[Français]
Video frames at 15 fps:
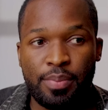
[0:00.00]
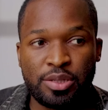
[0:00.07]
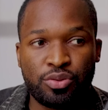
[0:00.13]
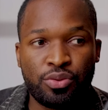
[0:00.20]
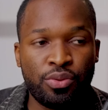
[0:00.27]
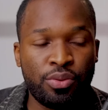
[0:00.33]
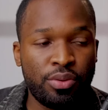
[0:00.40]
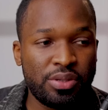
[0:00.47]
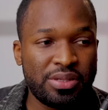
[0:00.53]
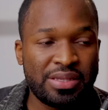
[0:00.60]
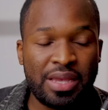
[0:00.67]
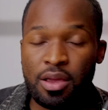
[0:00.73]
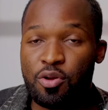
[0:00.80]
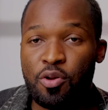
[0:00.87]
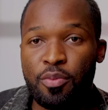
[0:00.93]
parce que
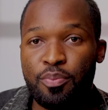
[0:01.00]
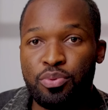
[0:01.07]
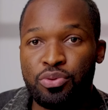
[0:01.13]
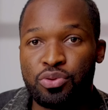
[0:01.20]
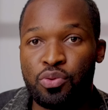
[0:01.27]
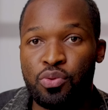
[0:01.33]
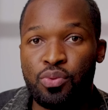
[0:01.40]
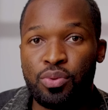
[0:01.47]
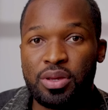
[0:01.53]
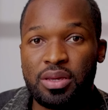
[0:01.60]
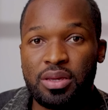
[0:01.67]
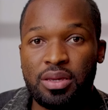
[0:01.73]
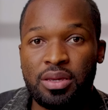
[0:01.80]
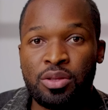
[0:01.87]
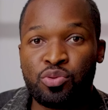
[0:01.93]
5 ans plus tôt,
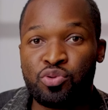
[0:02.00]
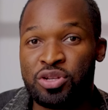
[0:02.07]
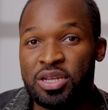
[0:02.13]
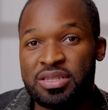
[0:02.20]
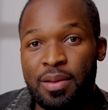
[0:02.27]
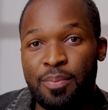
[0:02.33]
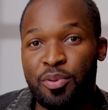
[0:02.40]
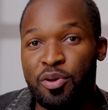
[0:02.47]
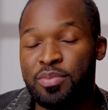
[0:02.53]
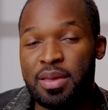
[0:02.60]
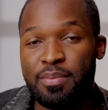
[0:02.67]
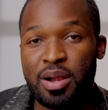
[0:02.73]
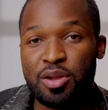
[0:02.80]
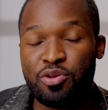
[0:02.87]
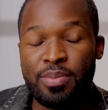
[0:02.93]
il touchait sa
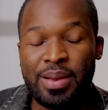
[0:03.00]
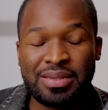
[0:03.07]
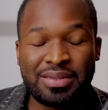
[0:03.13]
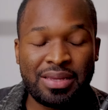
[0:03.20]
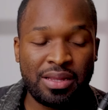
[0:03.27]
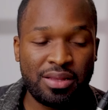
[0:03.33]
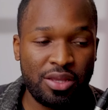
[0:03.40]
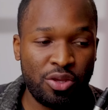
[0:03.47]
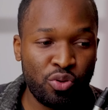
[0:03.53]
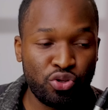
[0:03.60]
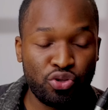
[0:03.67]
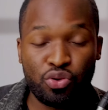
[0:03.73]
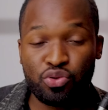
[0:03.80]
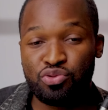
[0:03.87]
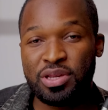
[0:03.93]
première balle de basket et
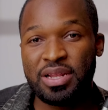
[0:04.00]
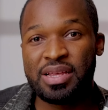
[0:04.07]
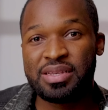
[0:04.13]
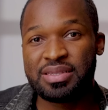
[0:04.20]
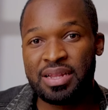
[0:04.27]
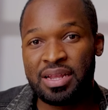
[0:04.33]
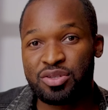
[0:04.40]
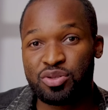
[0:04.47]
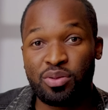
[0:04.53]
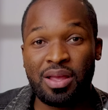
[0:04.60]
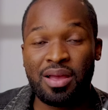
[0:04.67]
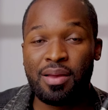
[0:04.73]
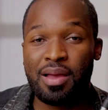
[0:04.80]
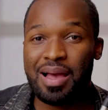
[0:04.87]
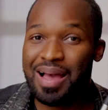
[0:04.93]
aujourd'hui il est
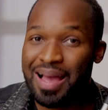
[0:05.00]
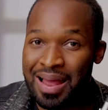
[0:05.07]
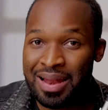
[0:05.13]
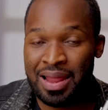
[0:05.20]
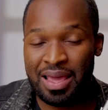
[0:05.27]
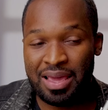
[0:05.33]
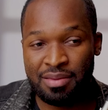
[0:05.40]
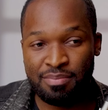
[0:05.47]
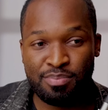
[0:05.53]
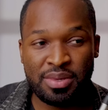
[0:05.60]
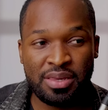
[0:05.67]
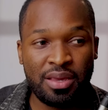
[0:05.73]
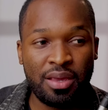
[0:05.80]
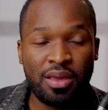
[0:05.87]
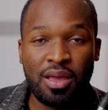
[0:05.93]
sélectionné à la
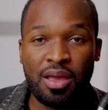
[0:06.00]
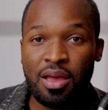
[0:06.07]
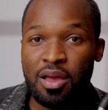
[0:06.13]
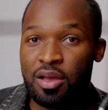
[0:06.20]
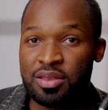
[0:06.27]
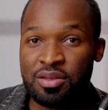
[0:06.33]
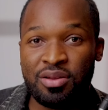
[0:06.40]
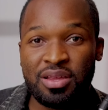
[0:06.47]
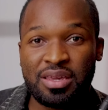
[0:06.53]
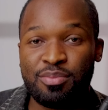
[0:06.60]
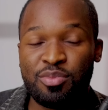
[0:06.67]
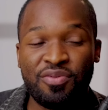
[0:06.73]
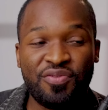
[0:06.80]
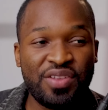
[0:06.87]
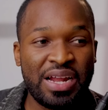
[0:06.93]
NBA dans
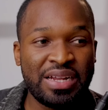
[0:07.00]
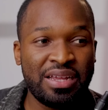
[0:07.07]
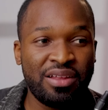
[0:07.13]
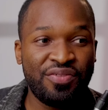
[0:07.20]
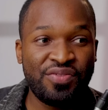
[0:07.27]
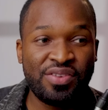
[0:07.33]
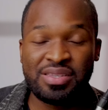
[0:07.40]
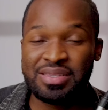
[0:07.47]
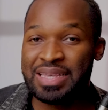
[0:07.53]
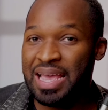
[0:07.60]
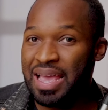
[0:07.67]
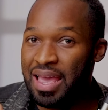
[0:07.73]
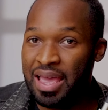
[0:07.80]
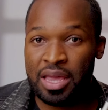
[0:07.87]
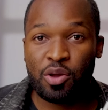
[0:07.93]
l'équipe de Philadelphie.
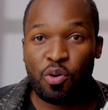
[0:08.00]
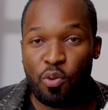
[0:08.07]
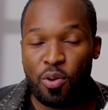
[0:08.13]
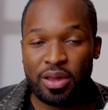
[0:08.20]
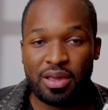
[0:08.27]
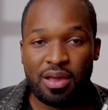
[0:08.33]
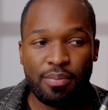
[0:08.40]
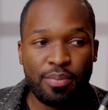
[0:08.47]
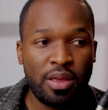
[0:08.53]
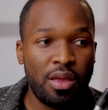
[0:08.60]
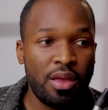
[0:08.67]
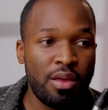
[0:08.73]
C'est incroyable.